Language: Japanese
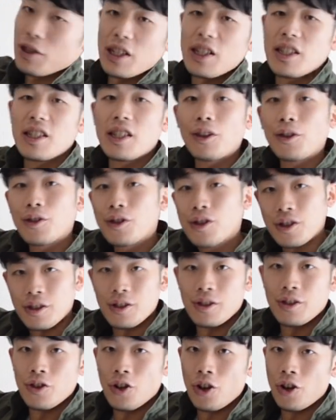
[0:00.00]
全然普
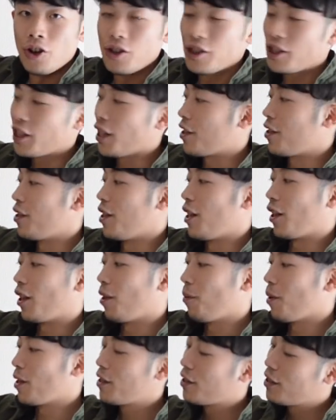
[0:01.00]
通のシャツになっ
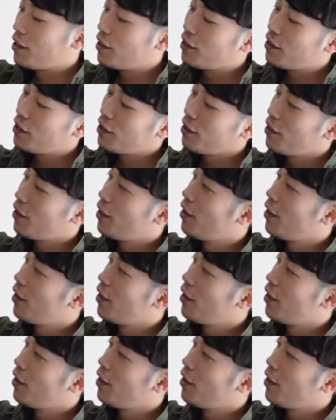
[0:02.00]
てます